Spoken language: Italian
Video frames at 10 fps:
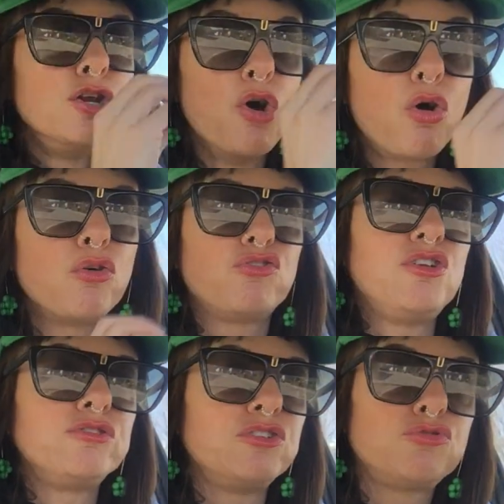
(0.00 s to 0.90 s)
Non
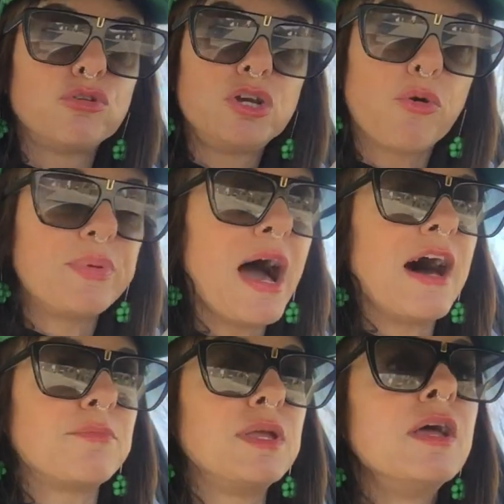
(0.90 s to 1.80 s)
consiglio a nessuno di
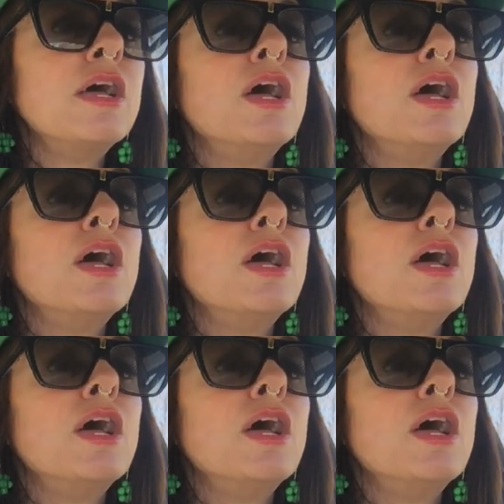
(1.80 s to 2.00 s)
copiarmi.